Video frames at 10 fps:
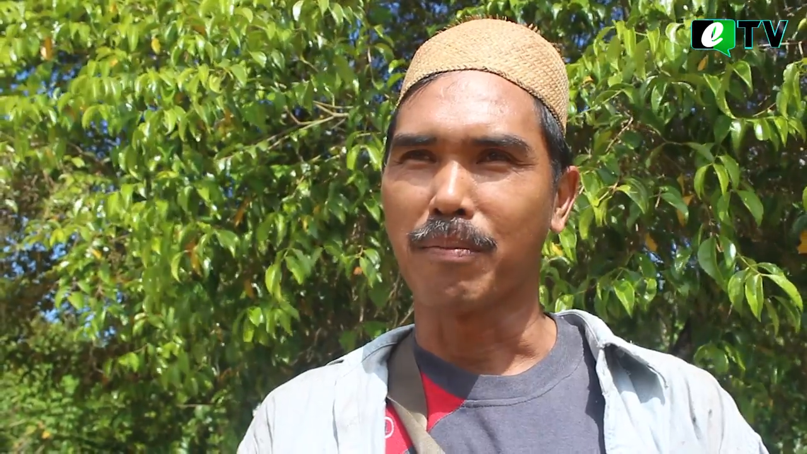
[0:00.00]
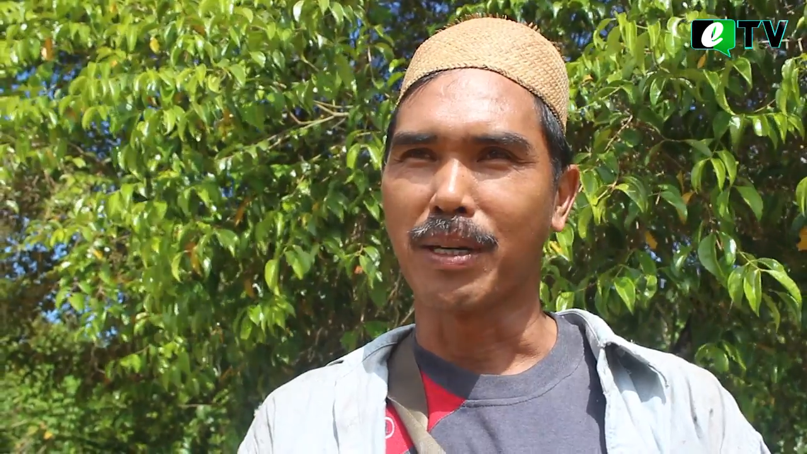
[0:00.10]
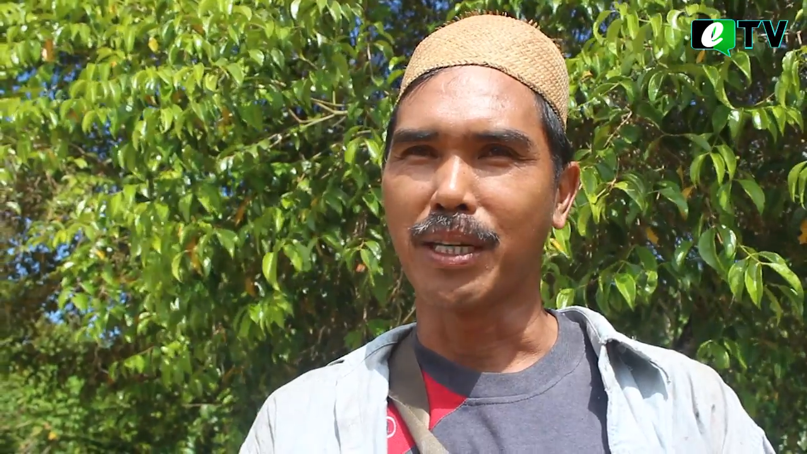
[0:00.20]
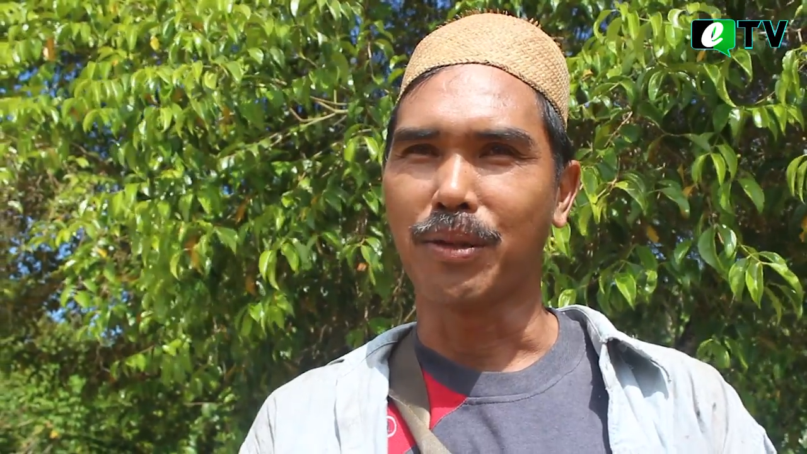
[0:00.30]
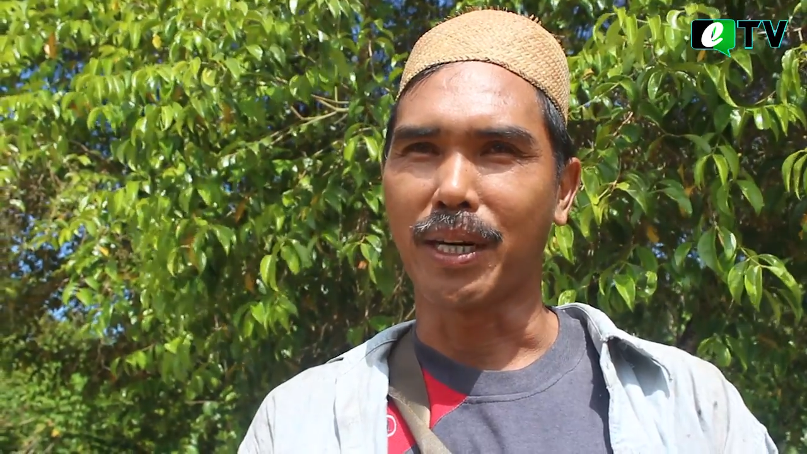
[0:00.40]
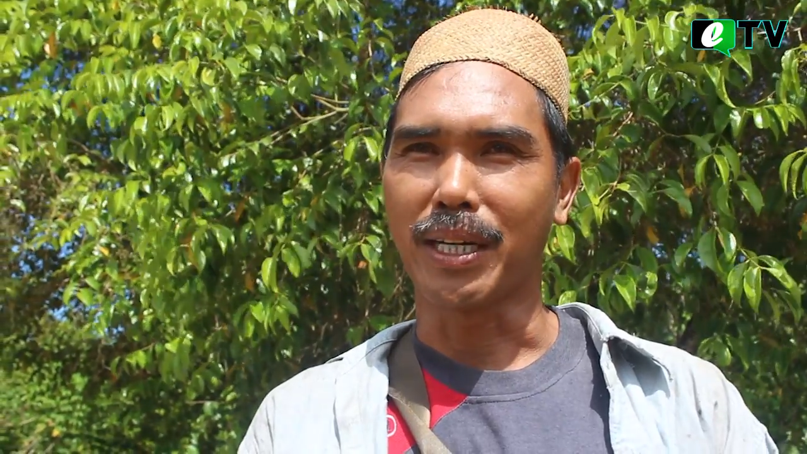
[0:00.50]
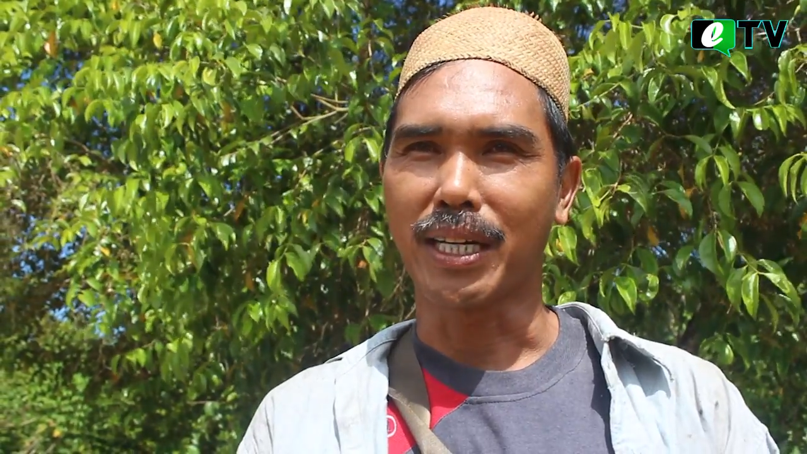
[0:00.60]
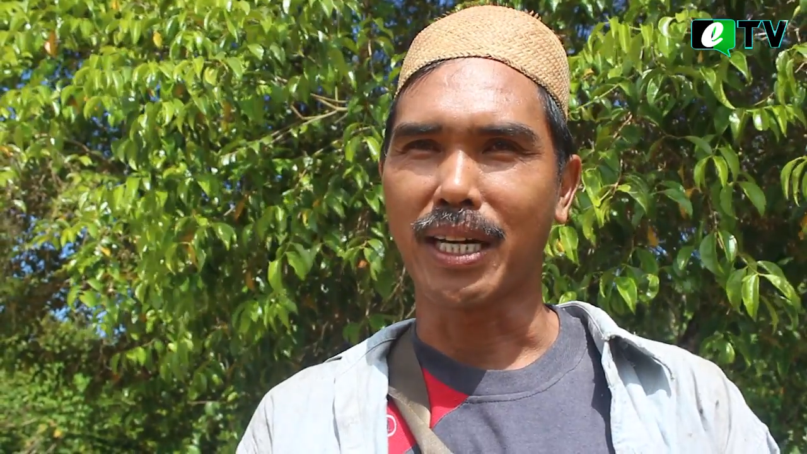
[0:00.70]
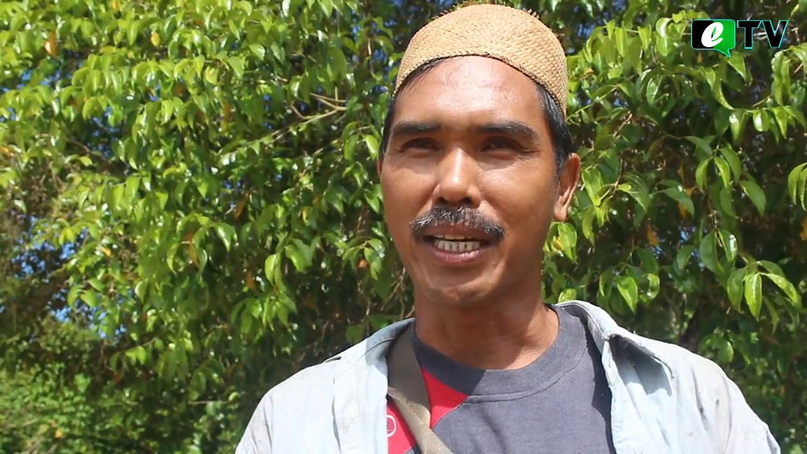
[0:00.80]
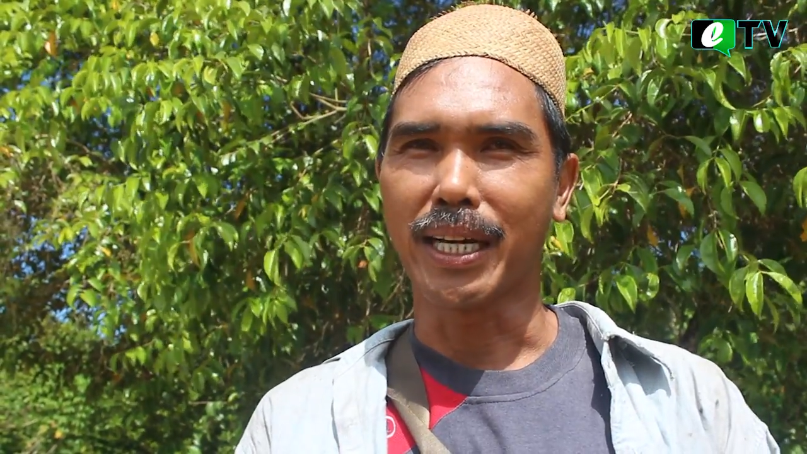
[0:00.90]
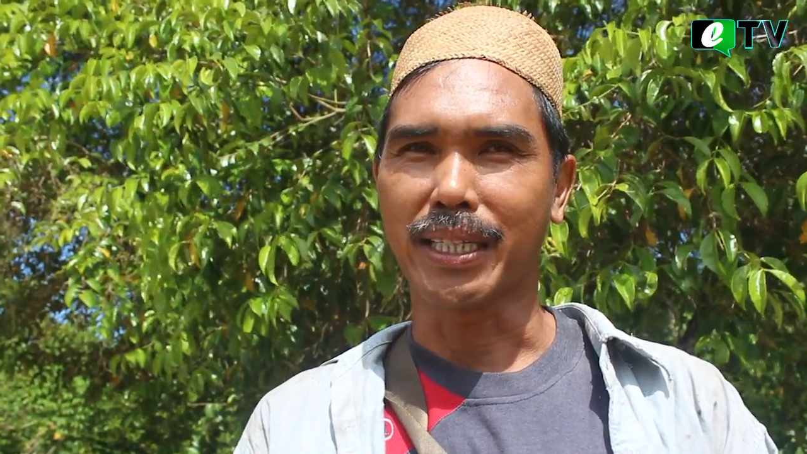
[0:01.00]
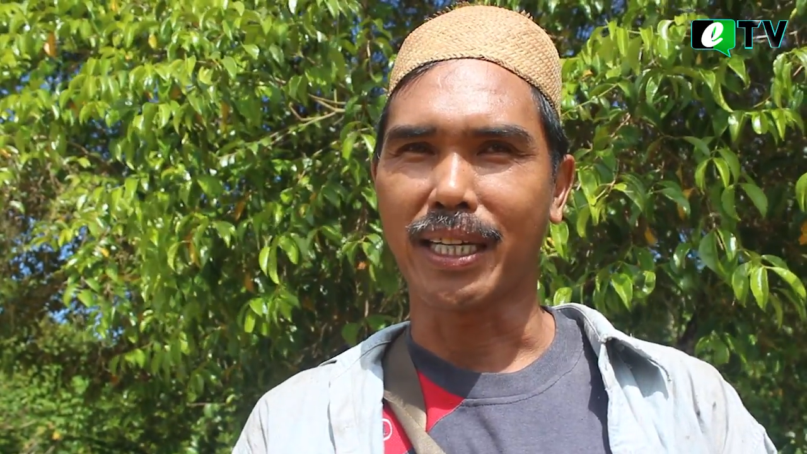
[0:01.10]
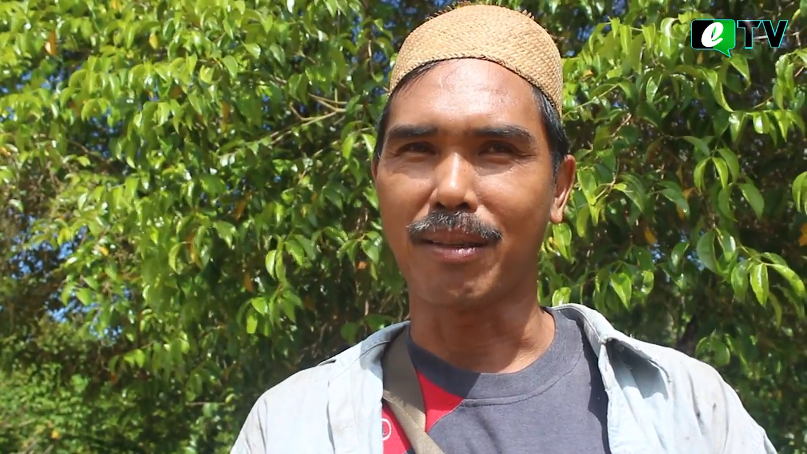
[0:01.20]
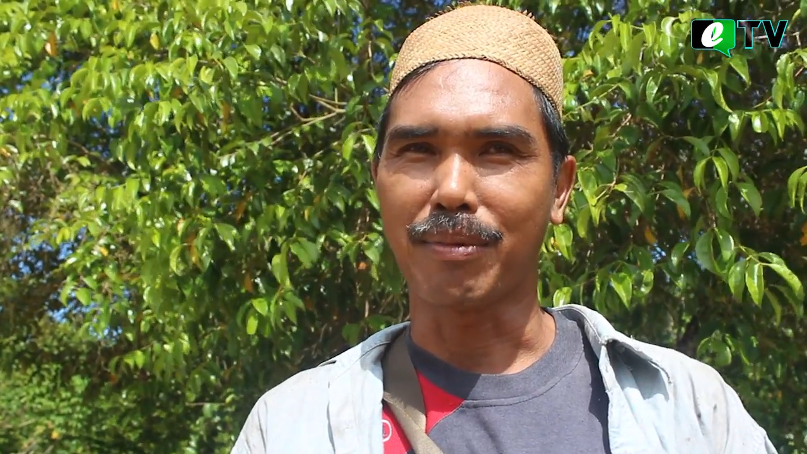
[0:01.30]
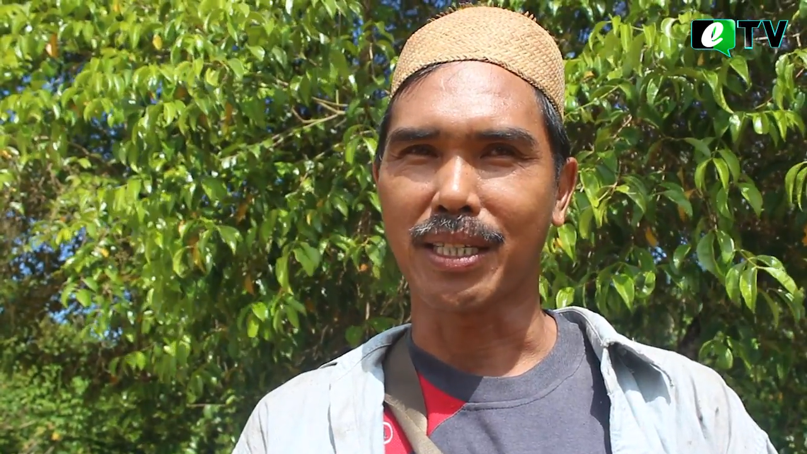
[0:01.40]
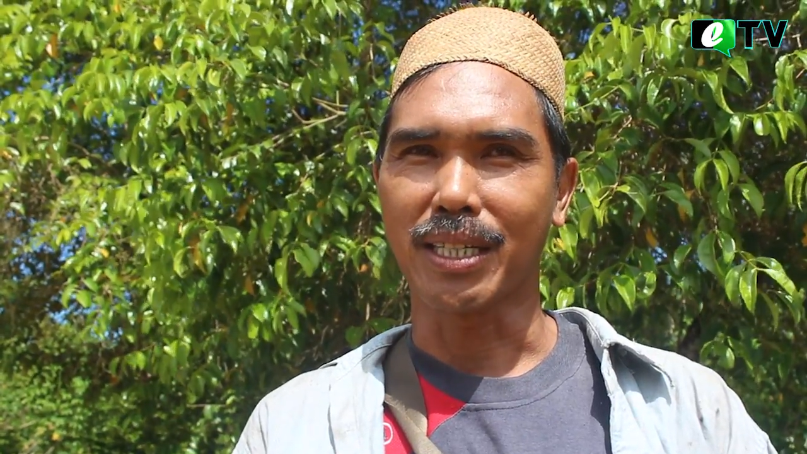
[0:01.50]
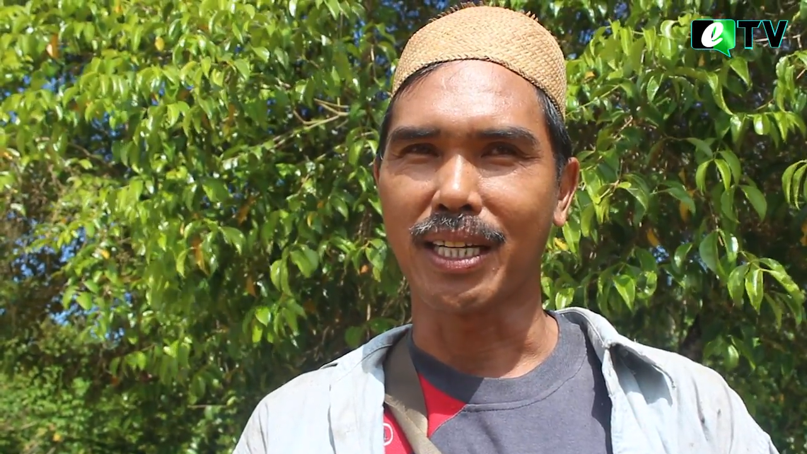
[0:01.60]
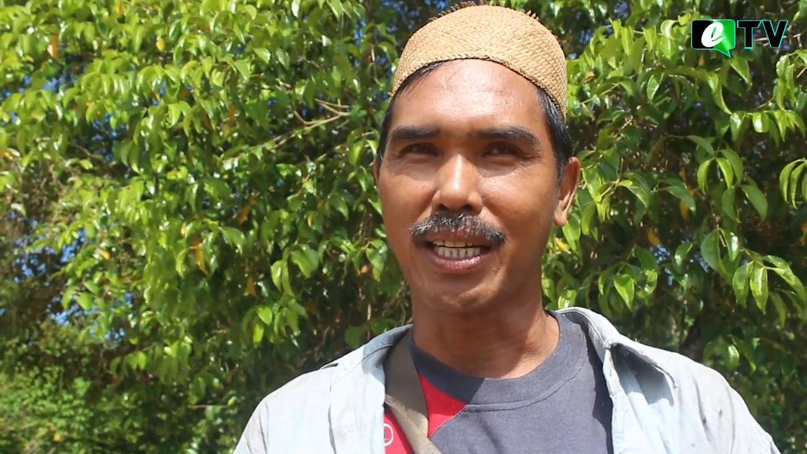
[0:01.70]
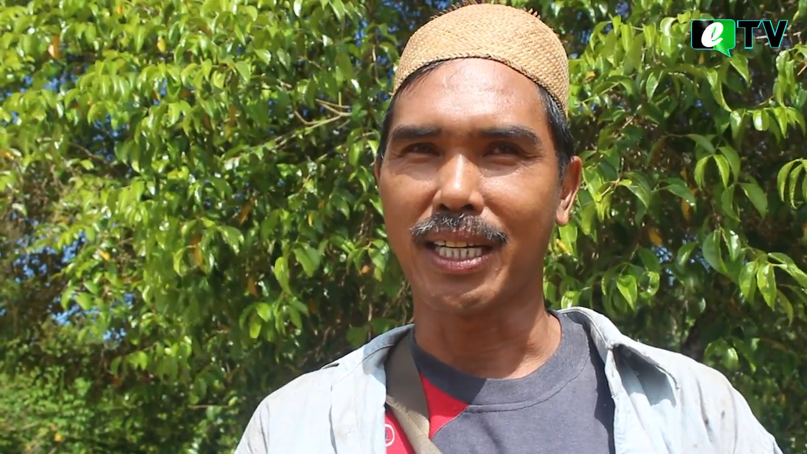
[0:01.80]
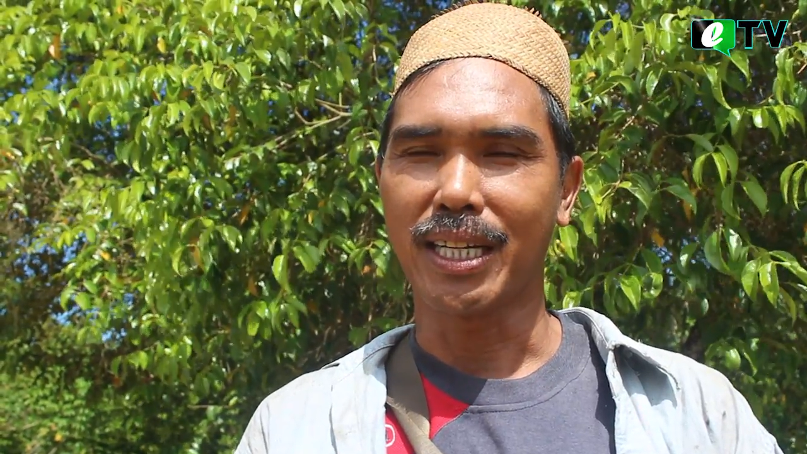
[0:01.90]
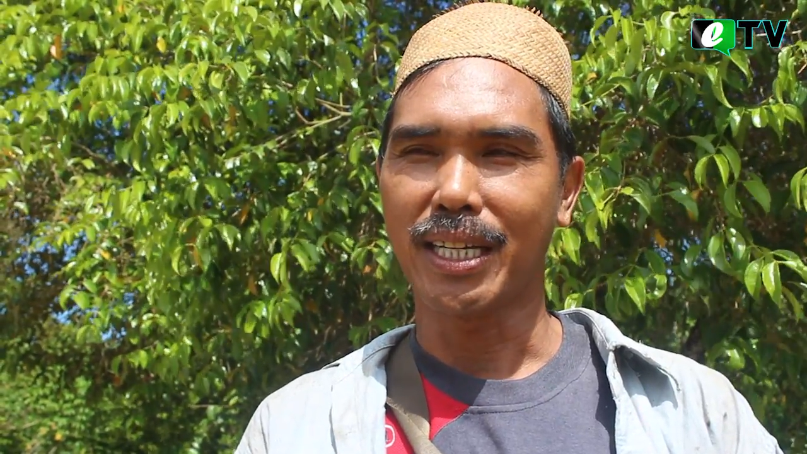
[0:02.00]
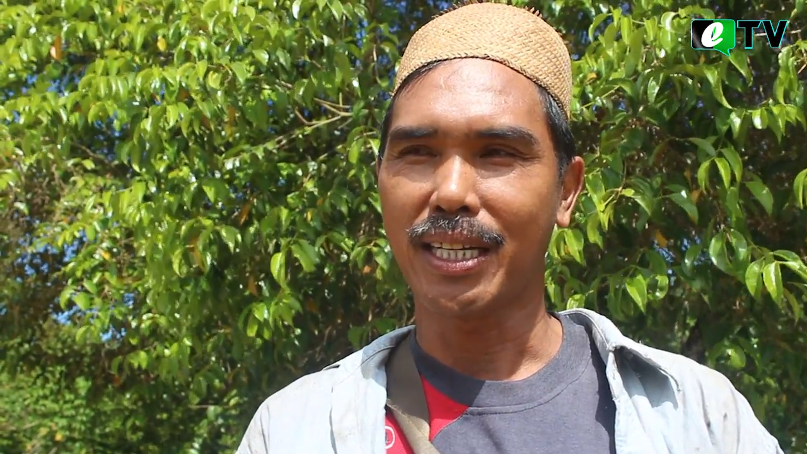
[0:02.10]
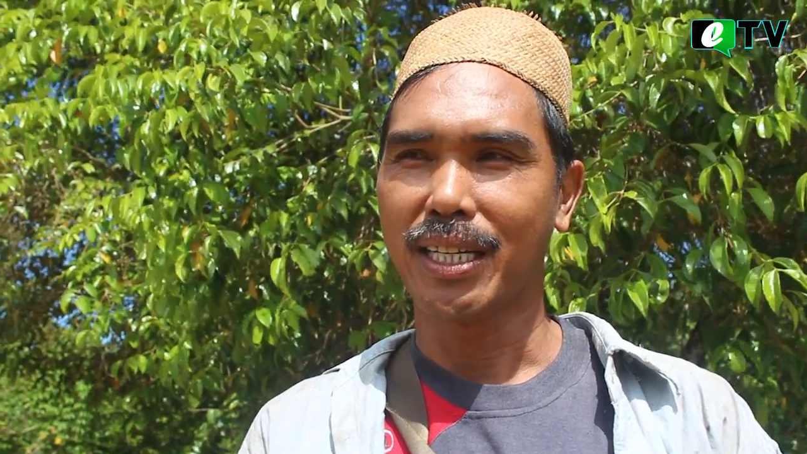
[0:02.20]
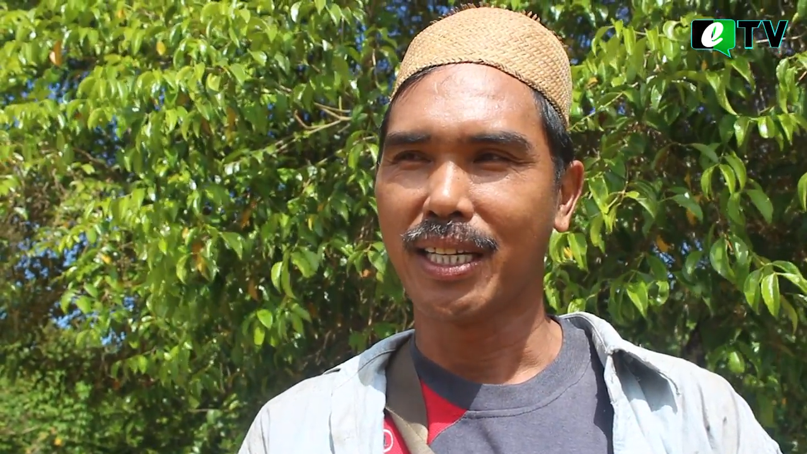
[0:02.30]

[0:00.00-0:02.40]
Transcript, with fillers: begitu ada kegiatan apa segala